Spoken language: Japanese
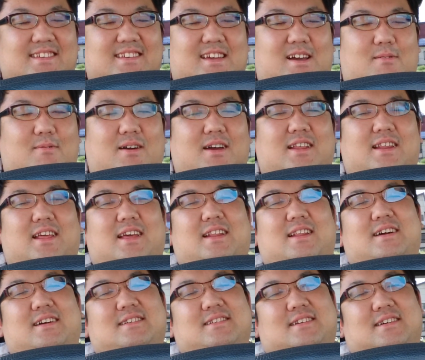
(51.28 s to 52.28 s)
やばいね、
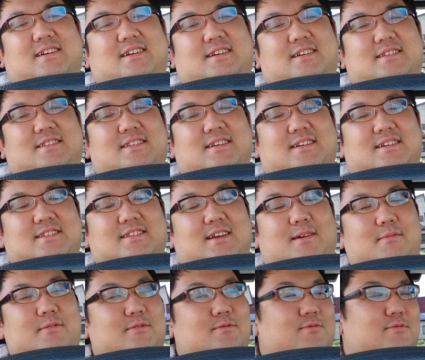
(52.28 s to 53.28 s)
なんかなんか
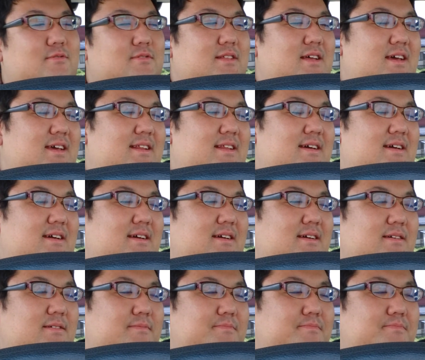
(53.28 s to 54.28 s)
喋ることない
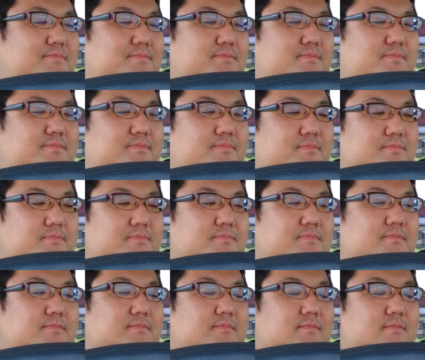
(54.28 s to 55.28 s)
な。う
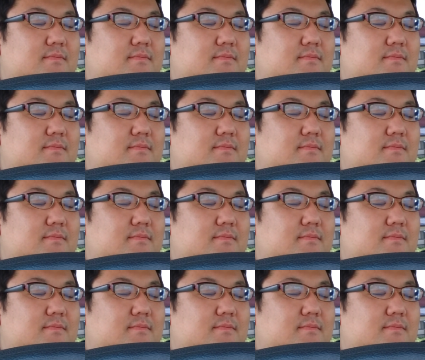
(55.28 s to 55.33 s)
ん。